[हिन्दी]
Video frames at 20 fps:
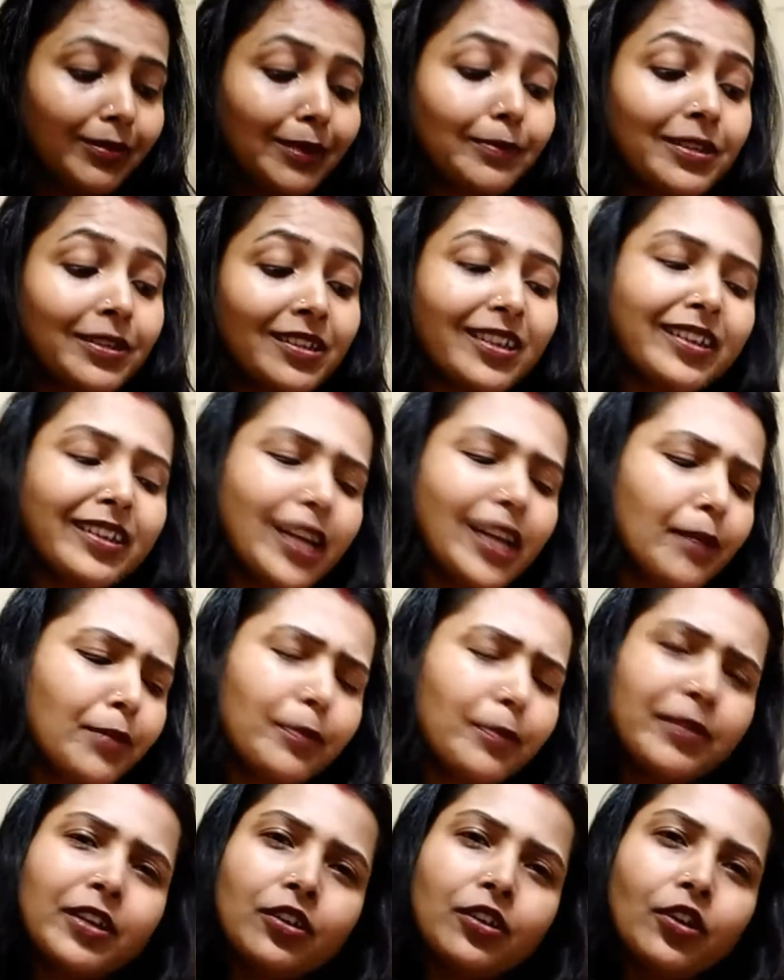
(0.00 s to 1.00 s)
फिर बिस्किट
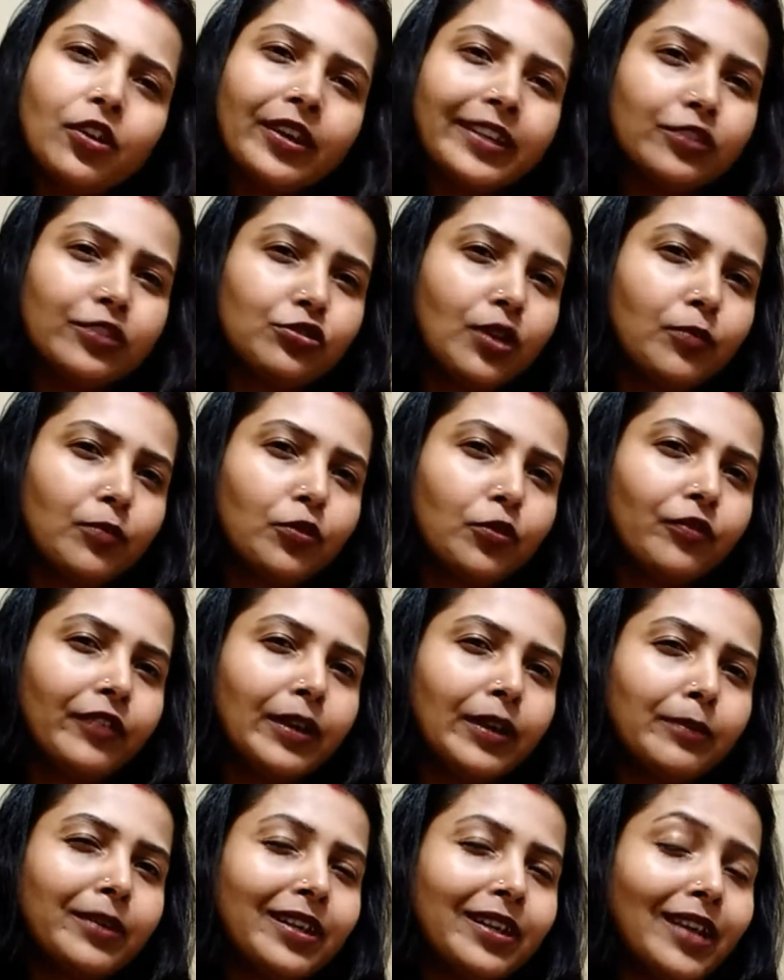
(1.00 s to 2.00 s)
आप अपने अकॉर्डिंग जो आपको
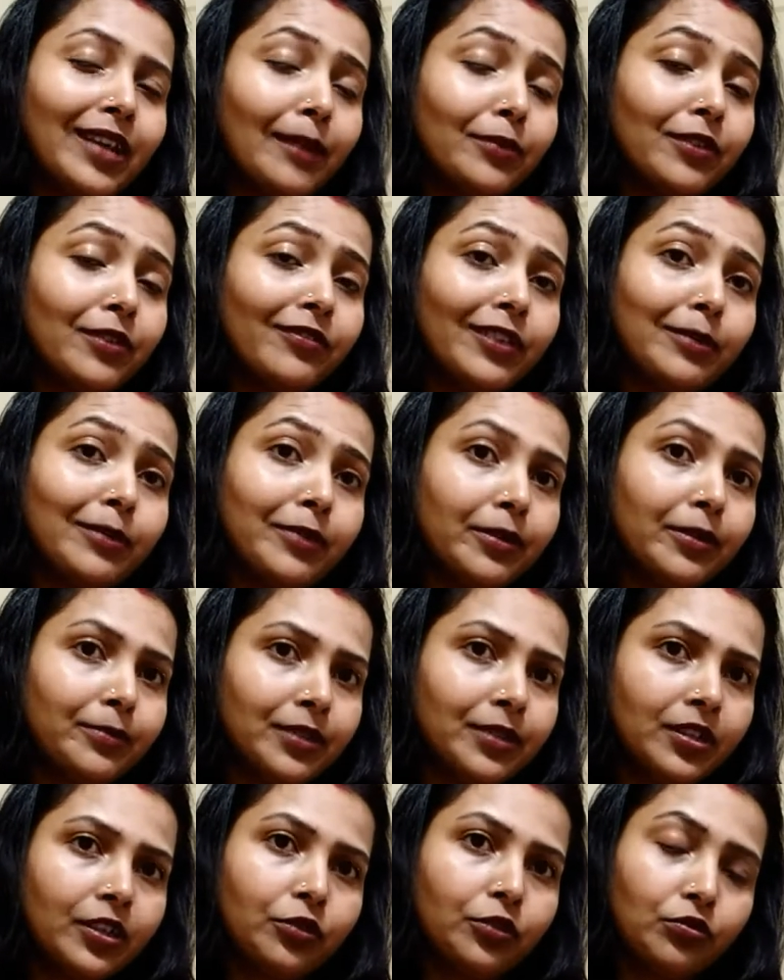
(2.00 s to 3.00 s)
फेवरेट आपकी
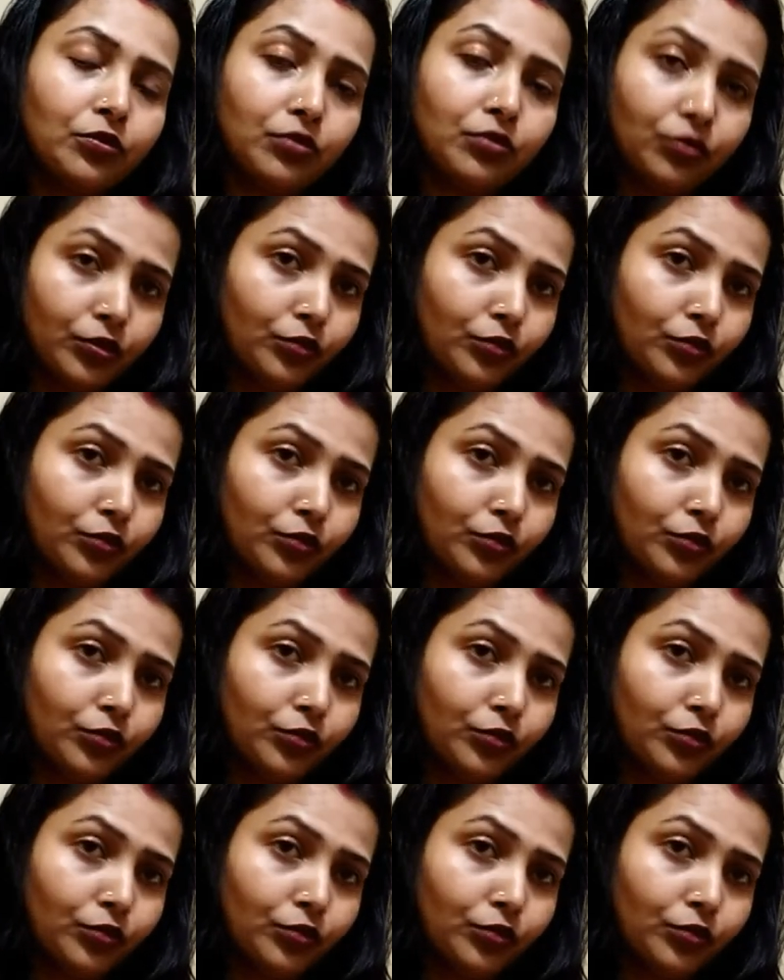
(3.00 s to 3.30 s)
फेवरेट बिस्किट हो